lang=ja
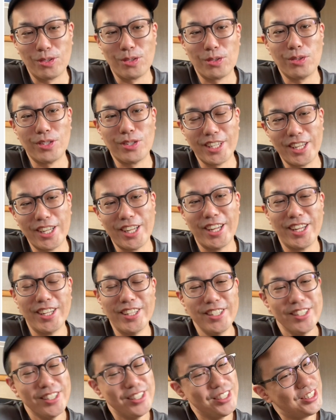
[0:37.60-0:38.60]
うことで、
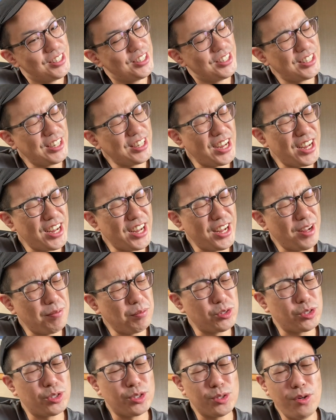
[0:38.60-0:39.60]
いやーもう
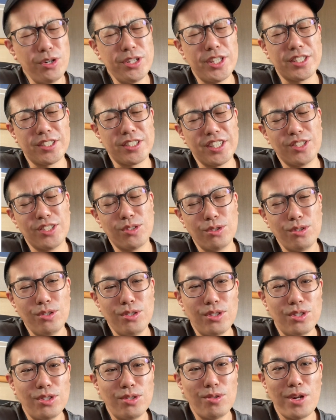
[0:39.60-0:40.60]
すごいですね。
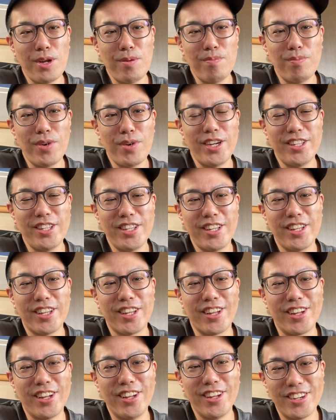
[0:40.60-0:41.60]
ずっと連敗
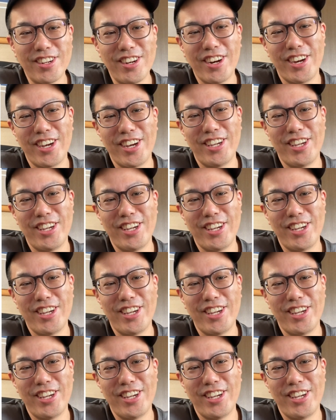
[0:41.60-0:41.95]
で変